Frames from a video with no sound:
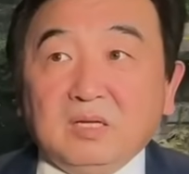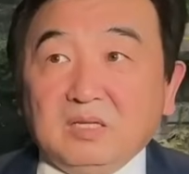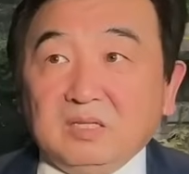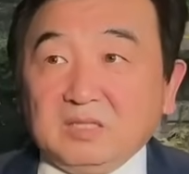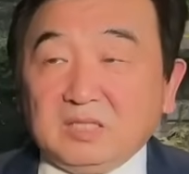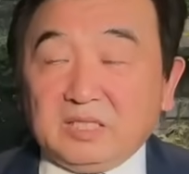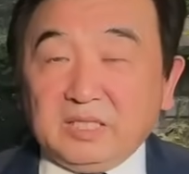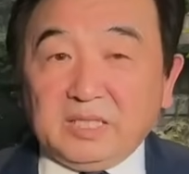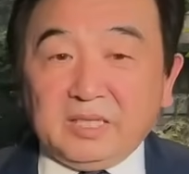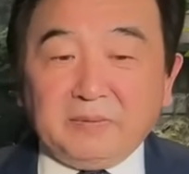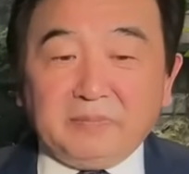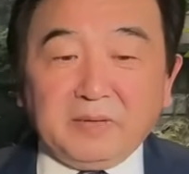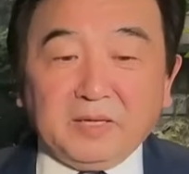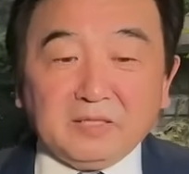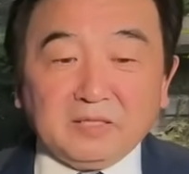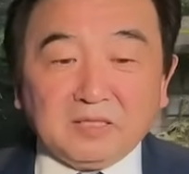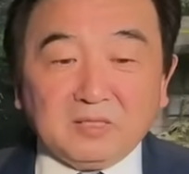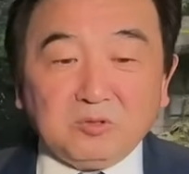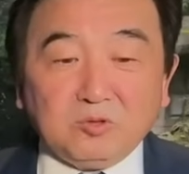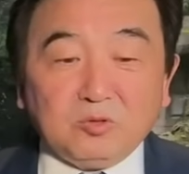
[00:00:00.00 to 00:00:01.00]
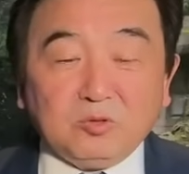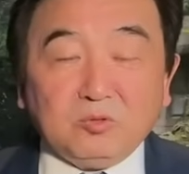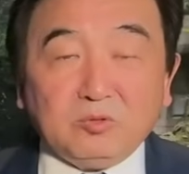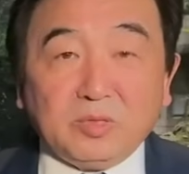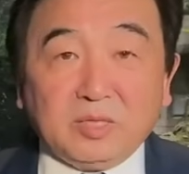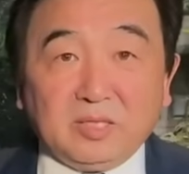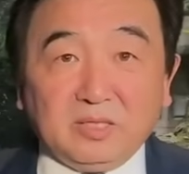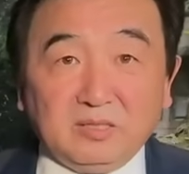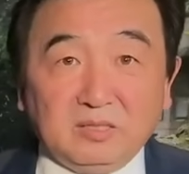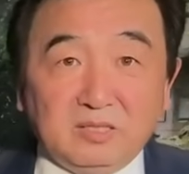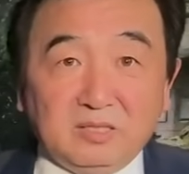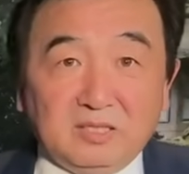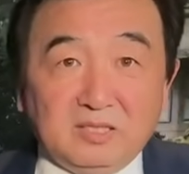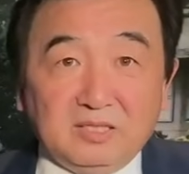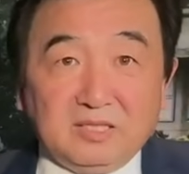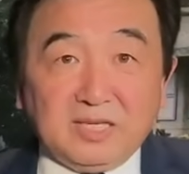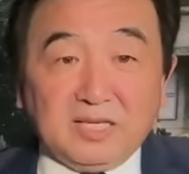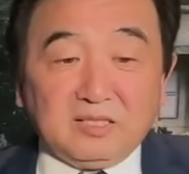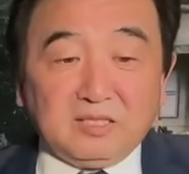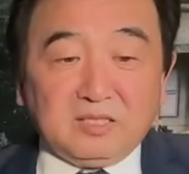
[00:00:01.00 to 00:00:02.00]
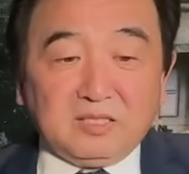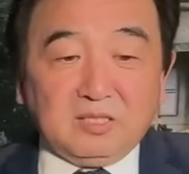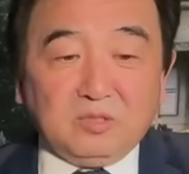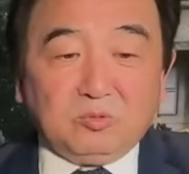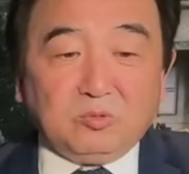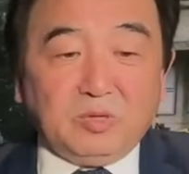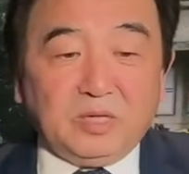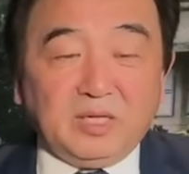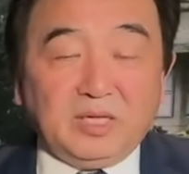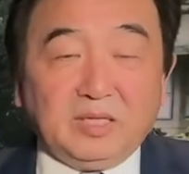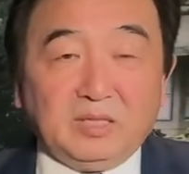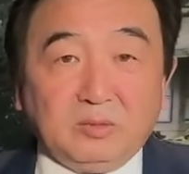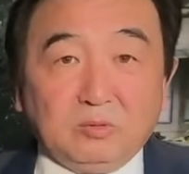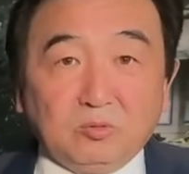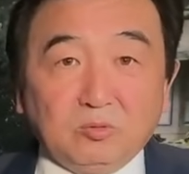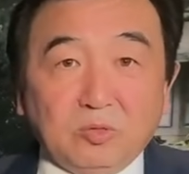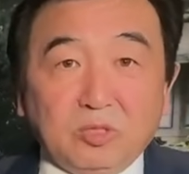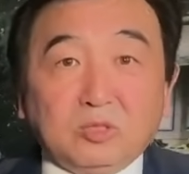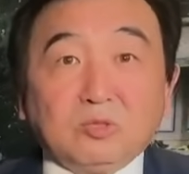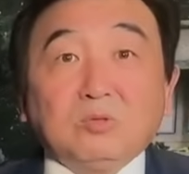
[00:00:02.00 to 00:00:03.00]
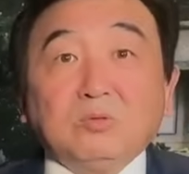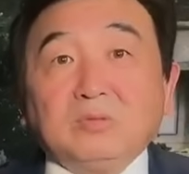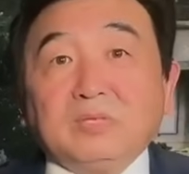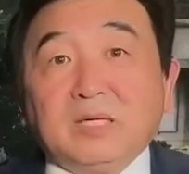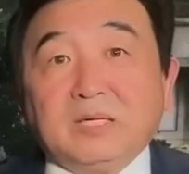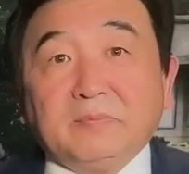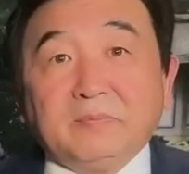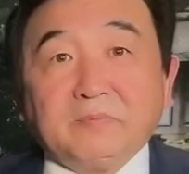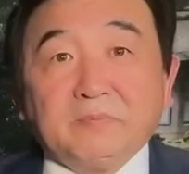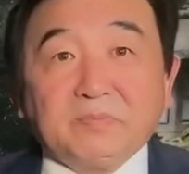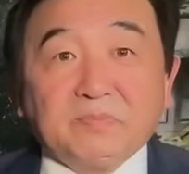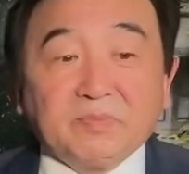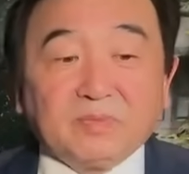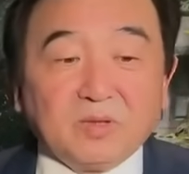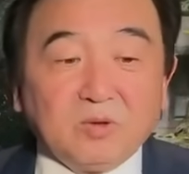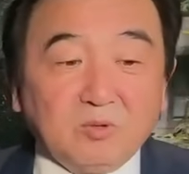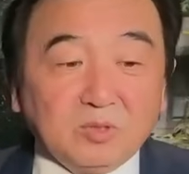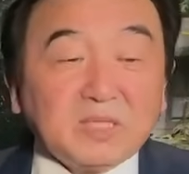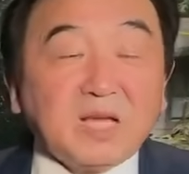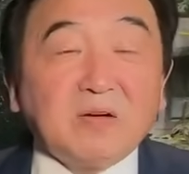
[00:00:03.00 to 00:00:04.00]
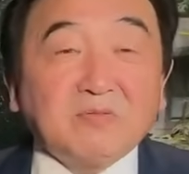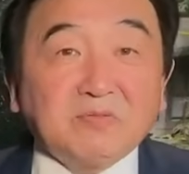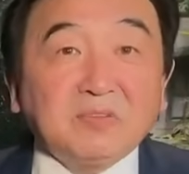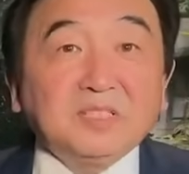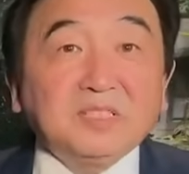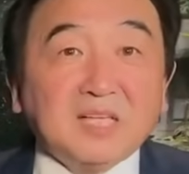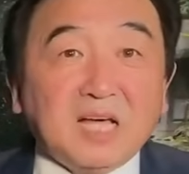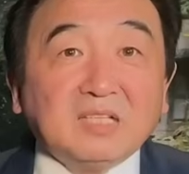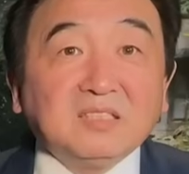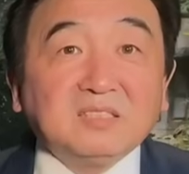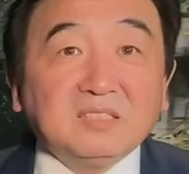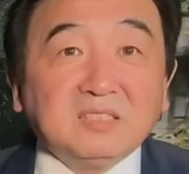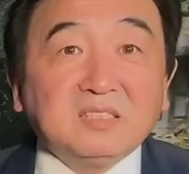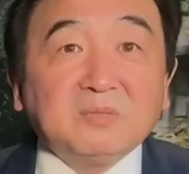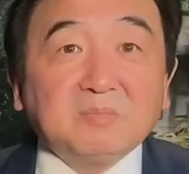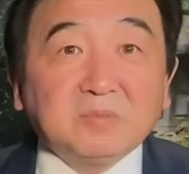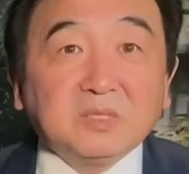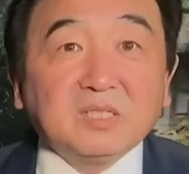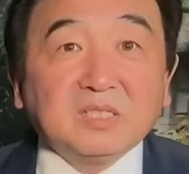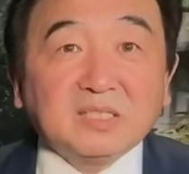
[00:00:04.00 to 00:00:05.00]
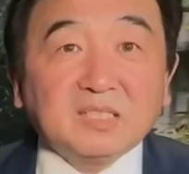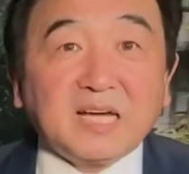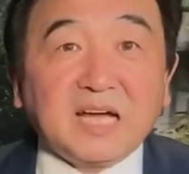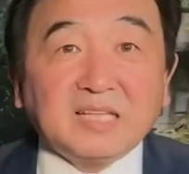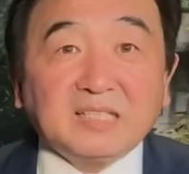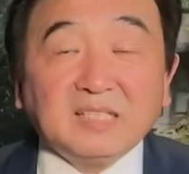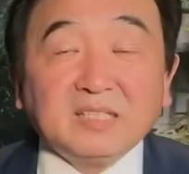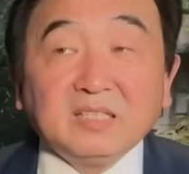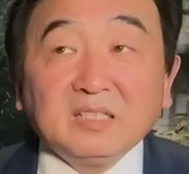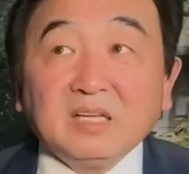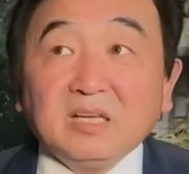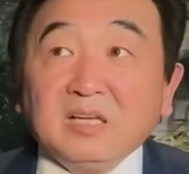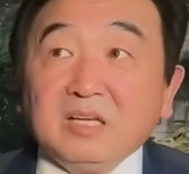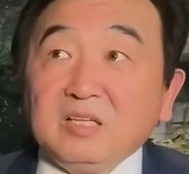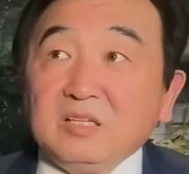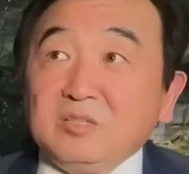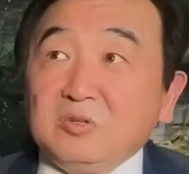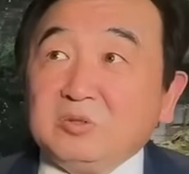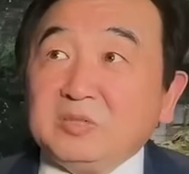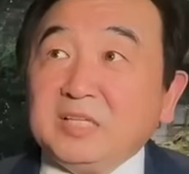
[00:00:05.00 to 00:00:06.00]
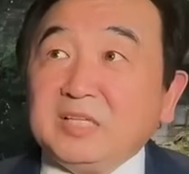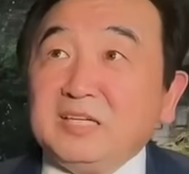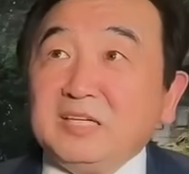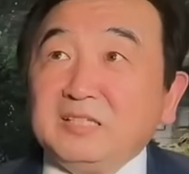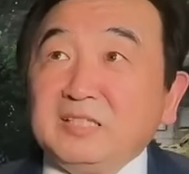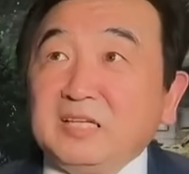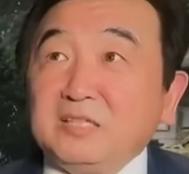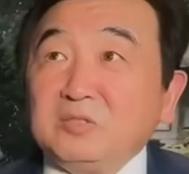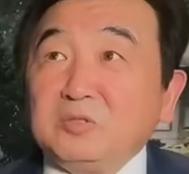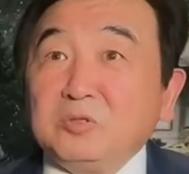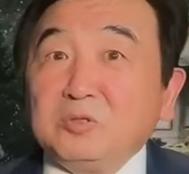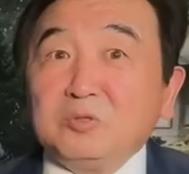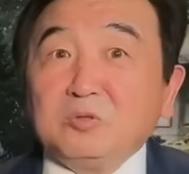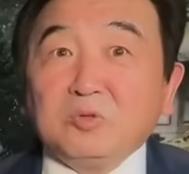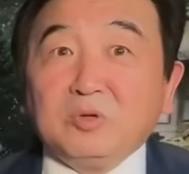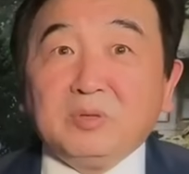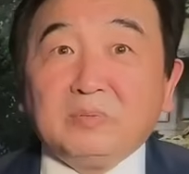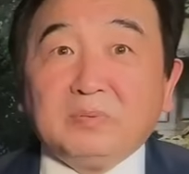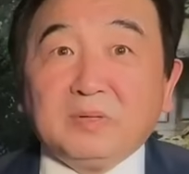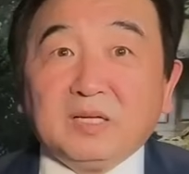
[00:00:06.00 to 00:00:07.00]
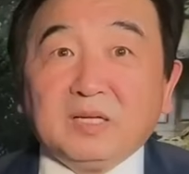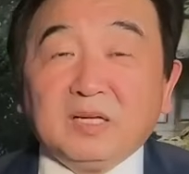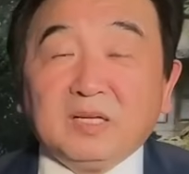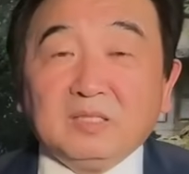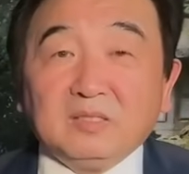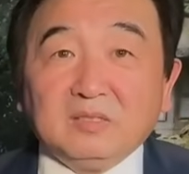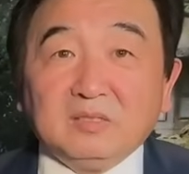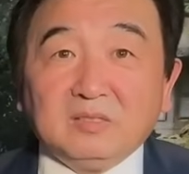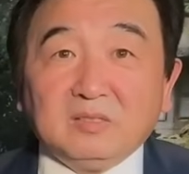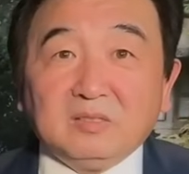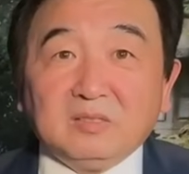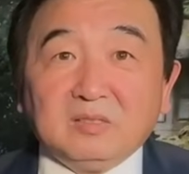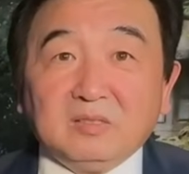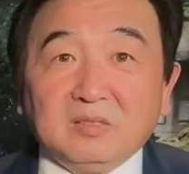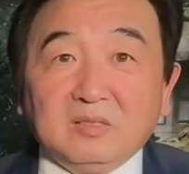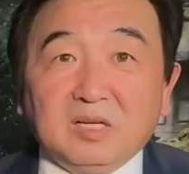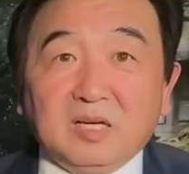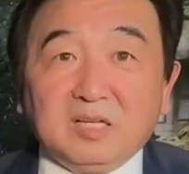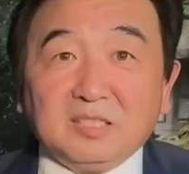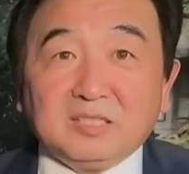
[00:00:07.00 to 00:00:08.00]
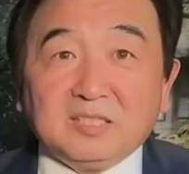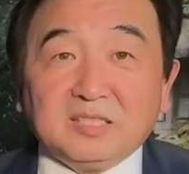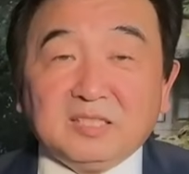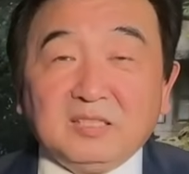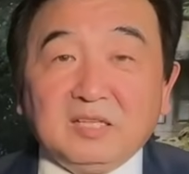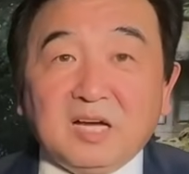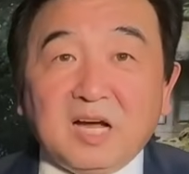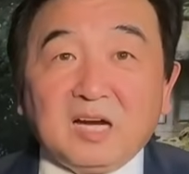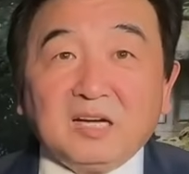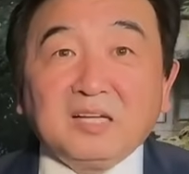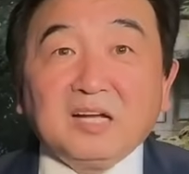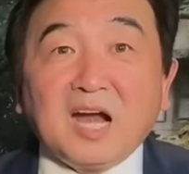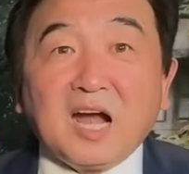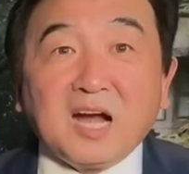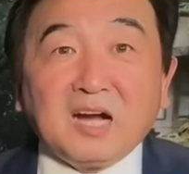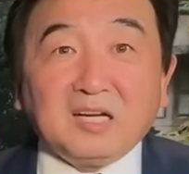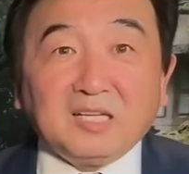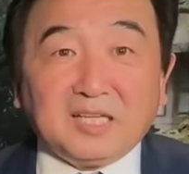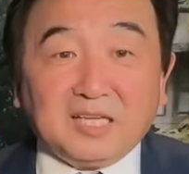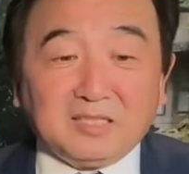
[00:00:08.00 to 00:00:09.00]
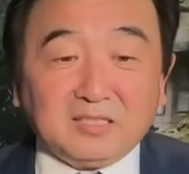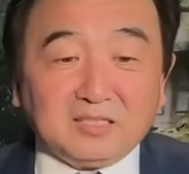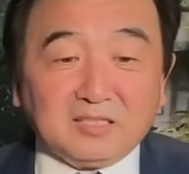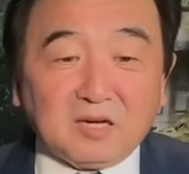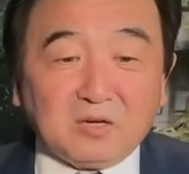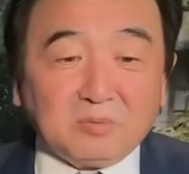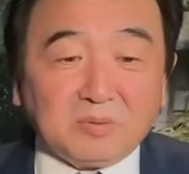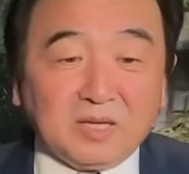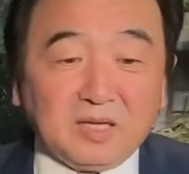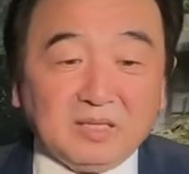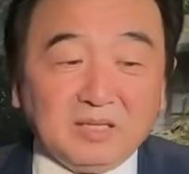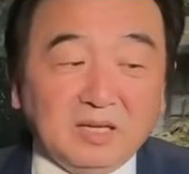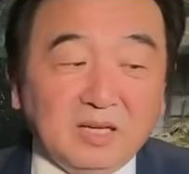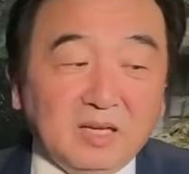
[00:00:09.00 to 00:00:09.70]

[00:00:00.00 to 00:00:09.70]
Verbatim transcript: 习近平跟军队之间是对立对冲的，我想分享的是这么个概念。有些人呢去对比了，呃，二零二二年的照片。